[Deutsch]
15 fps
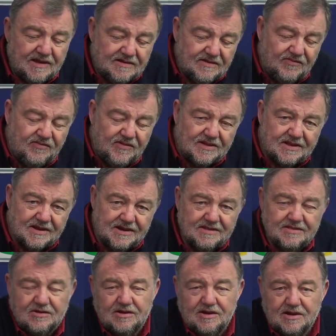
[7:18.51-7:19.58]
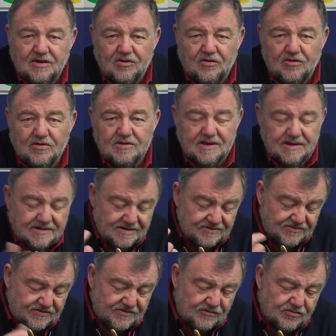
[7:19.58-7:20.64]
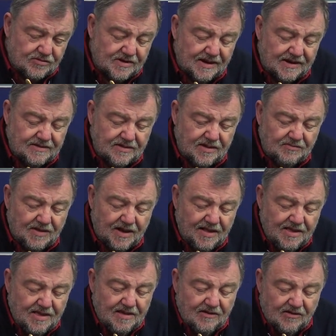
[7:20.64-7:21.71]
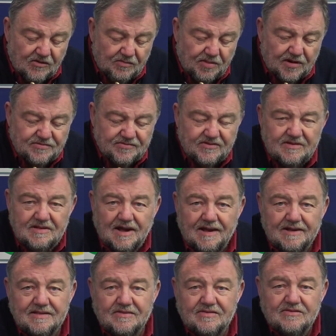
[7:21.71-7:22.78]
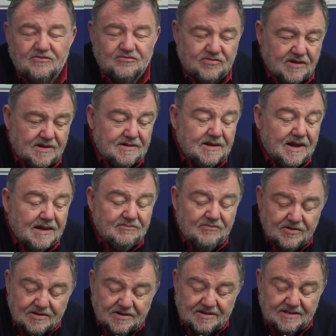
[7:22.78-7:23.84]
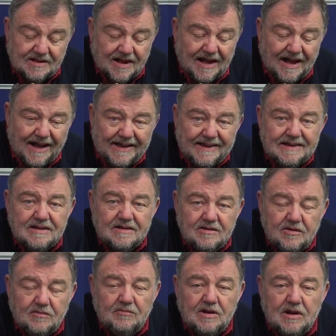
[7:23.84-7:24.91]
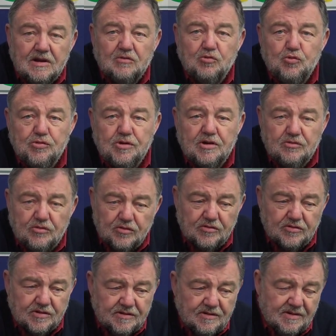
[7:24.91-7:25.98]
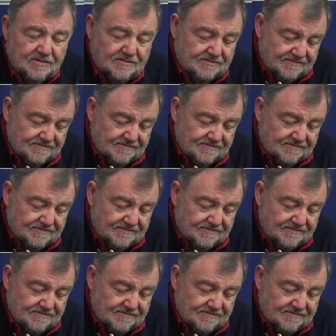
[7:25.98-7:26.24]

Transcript: Die vier Drähte, die da hochgehen, das ist ja nun kein Thema und baut sich ein eigenes Gestell nach, wirklich nach eigenem Gutdünken.